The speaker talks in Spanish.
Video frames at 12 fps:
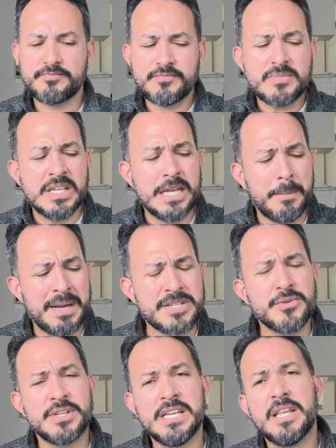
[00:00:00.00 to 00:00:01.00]
y la
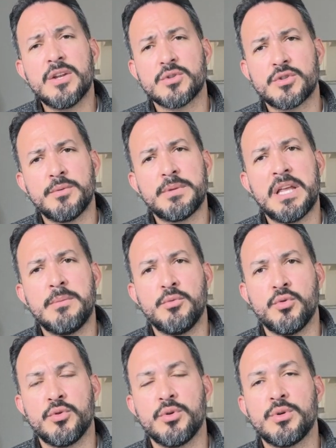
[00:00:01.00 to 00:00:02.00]
mayoría de los hombres del
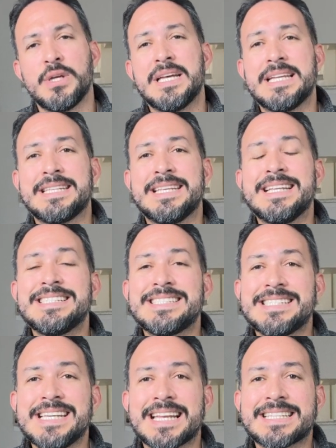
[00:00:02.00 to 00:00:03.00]
mundo tienen
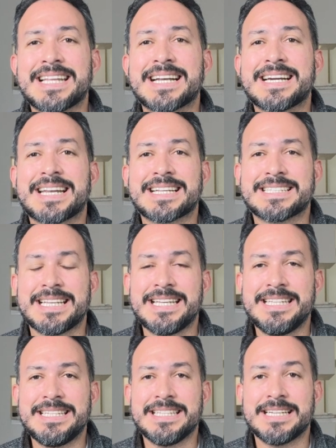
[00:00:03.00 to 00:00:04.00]
ciertas
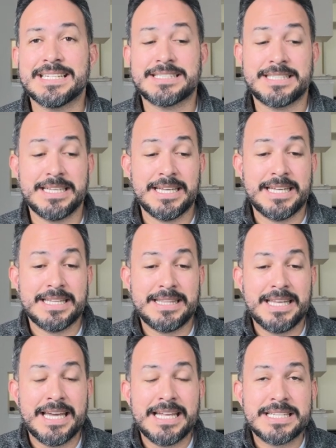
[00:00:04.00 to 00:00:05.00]
características
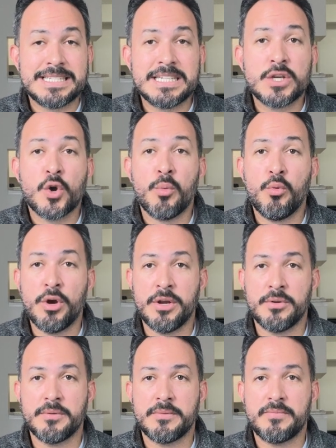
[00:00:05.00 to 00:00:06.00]
de el chico
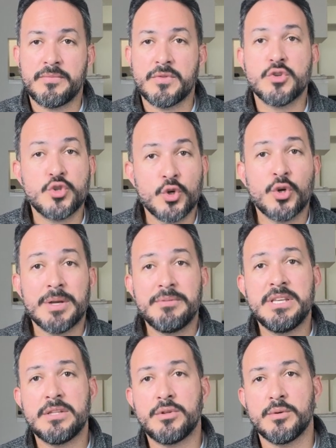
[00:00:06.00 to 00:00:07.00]
bueno. Yo he
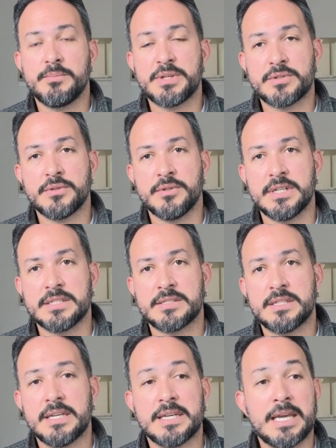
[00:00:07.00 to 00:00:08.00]
visto
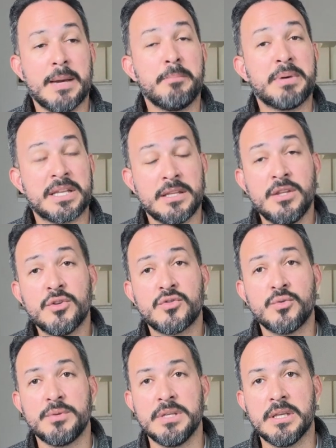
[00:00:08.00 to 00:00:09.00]
personas que han perdido
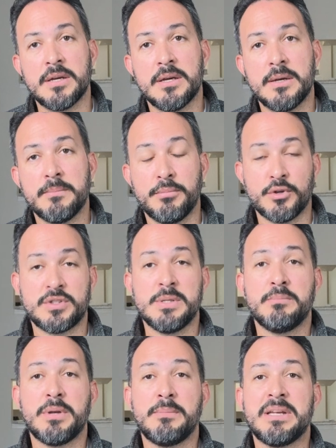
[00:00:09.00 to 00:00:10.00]
su vida por
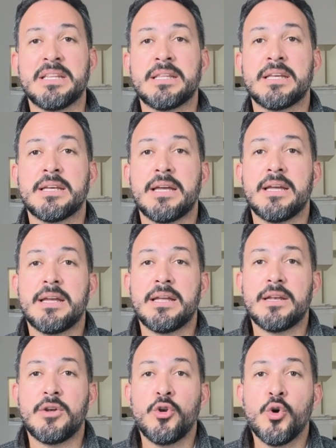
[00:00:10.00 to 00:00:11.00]
simplemente
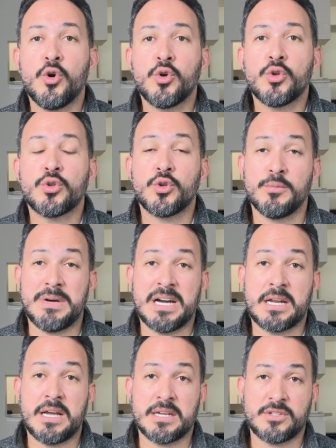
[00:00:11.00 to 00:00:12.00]
no
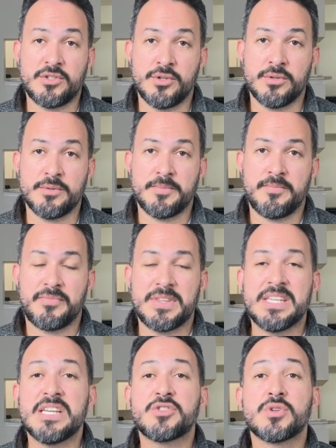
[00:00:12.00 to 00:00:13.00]
tomar acción.
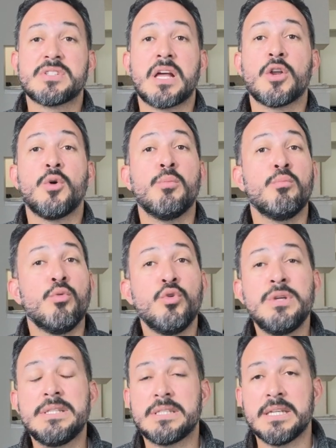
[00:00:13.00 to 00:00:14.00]
Y eso es algo
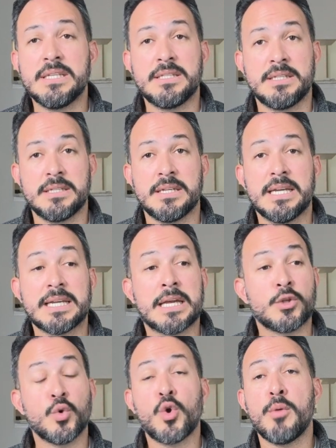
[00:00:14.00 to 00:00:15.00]
muy triste que
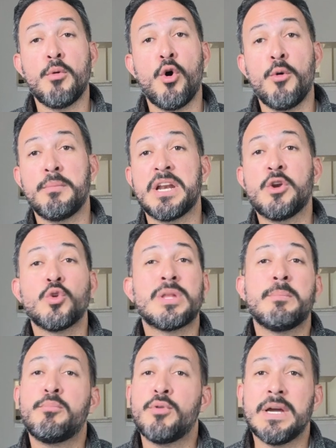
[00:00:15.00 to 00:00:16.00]
tú como hombre no
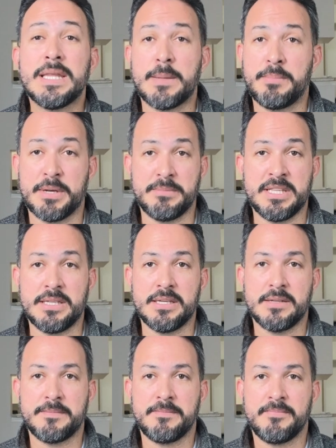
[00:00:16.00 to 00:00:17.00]
te puedes
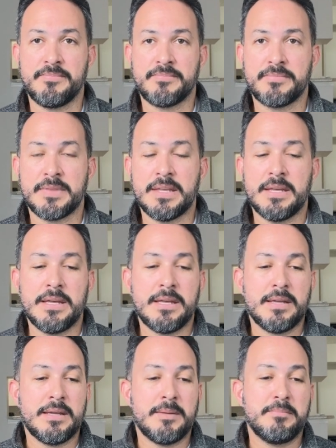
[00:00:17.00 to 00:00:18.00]
permitir.
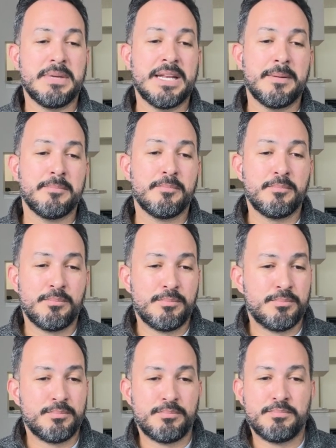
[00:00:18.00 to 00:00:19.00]
Mire,
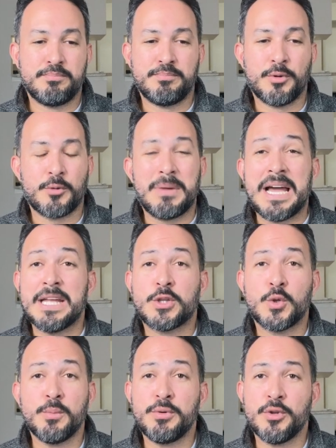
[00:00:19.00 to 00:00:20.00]
por más
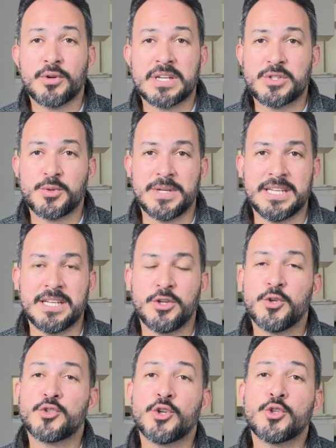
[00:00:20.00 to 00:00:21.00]
estúpido que suene,
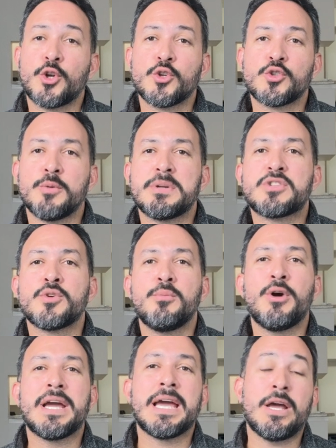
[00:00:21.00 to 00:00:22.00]
nosotros los hombres
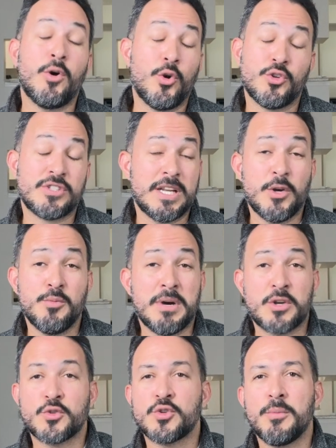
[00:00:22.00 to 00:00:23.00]
somos, o los seres
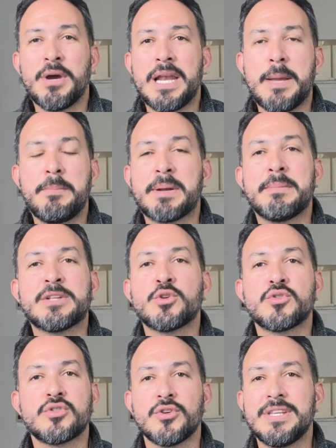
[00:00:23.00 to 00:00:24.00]
humanos, somos el
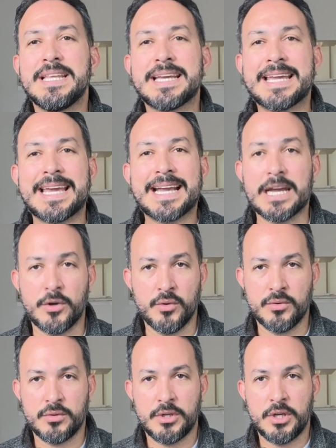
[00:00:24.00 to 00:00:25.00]
espermatozoide que
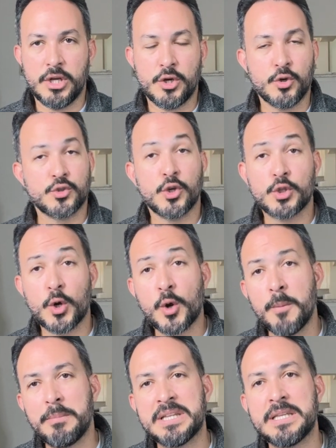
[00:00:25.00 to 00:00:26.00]
ganó. Nosotros
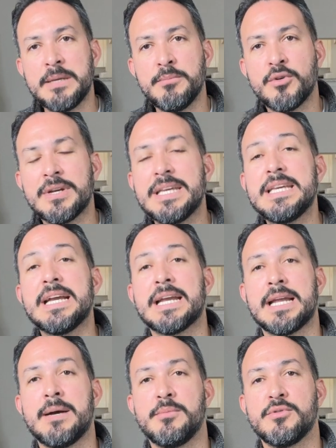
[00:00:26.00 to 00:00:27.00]
competimos y
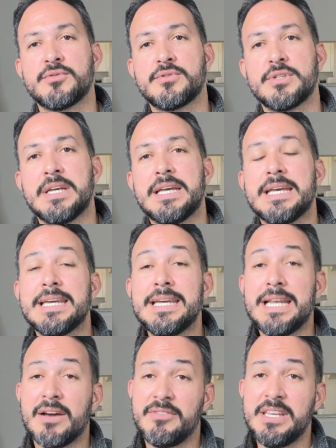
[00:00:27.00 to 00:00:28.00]
ganamos. Y
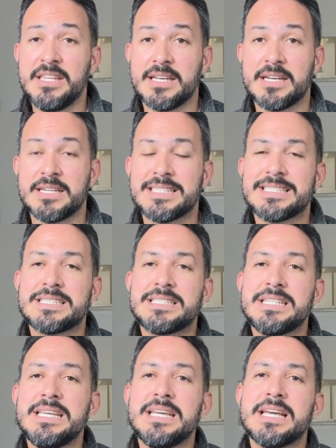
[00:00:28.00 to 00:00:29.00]
la vida
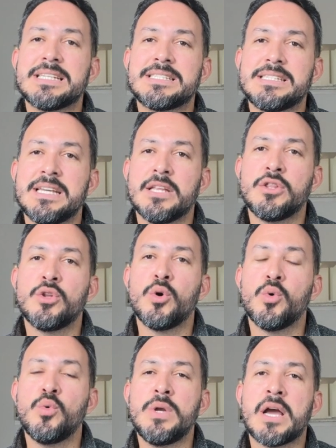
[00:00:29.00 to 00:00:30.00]
sigue siendo
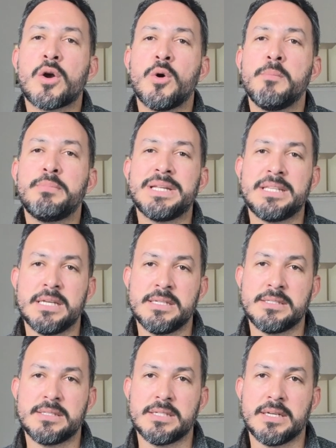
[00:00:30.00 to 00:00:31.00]
una
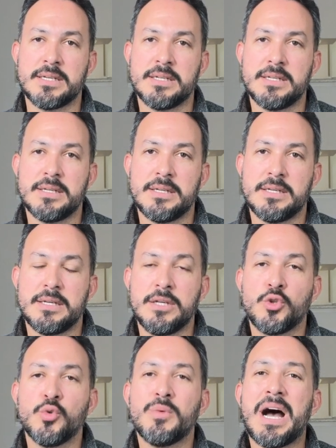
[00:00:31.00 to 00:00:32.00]
competencia. Y
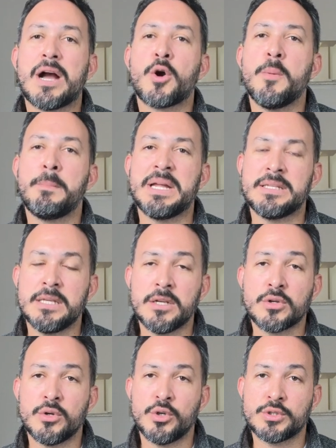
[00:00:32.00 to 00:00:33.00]
tú vas a competir
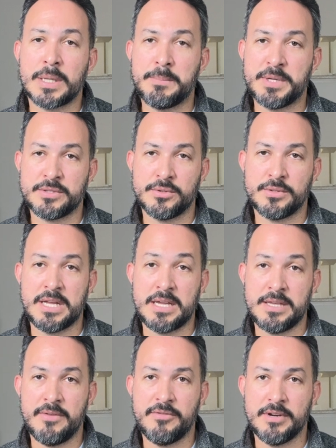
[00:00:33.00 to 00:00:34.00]
con otras personas
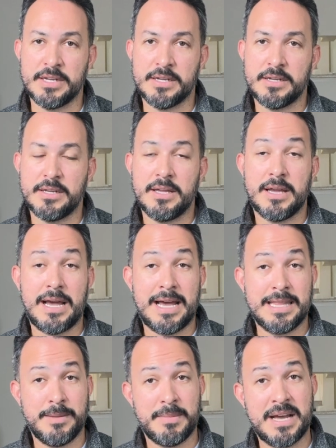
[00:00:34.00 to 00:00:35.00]
allá afuera.
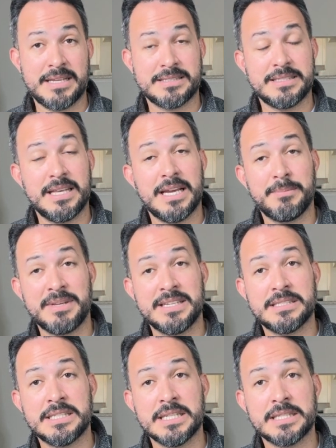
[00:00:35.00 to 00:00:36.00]
Además, déjame
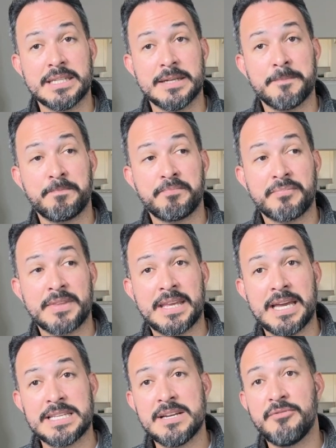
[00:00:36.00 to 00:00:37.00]
decirte
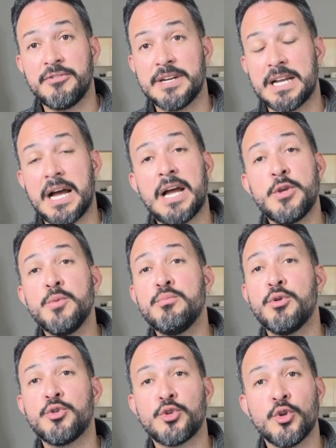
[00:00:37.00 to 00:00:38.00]
que allá afuera hay un
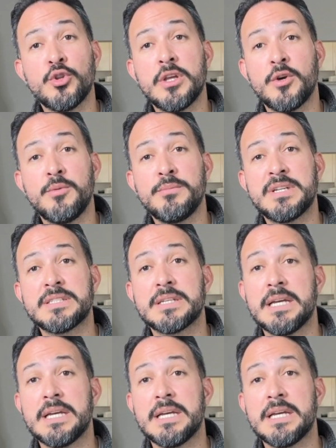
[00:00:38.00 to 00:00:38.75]
montón de hombres